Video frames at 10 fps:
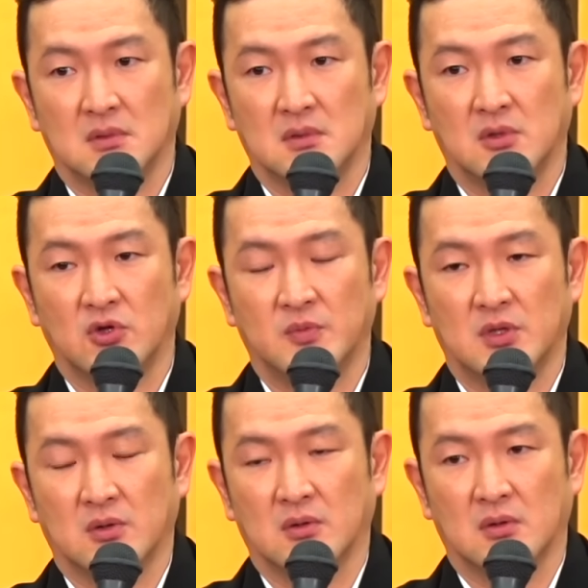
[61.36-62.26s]
両指
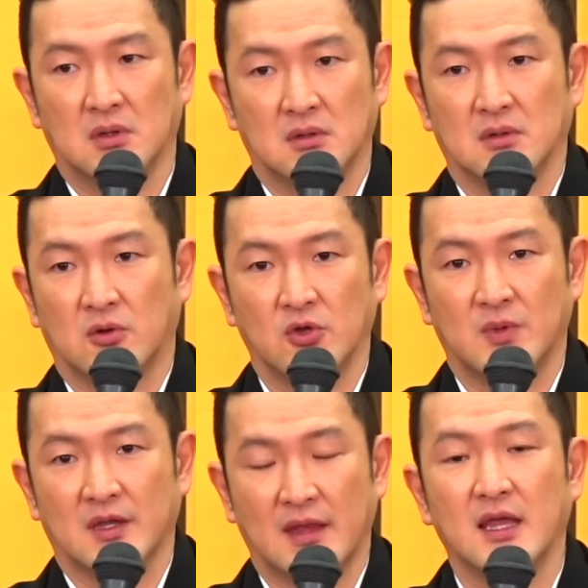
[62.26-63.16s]
の小指
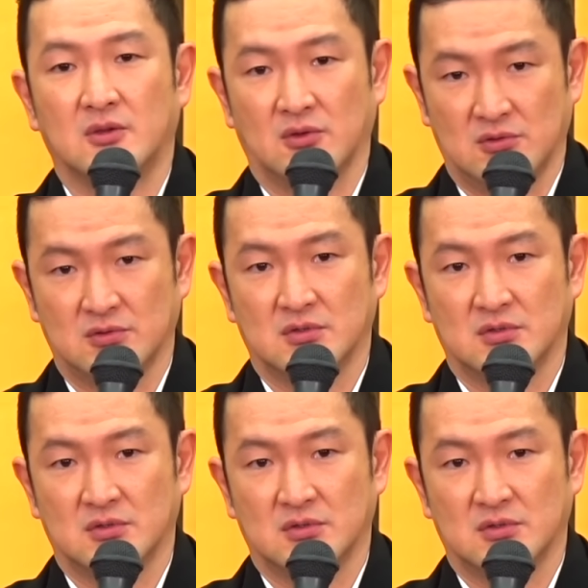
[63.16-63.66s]
はないという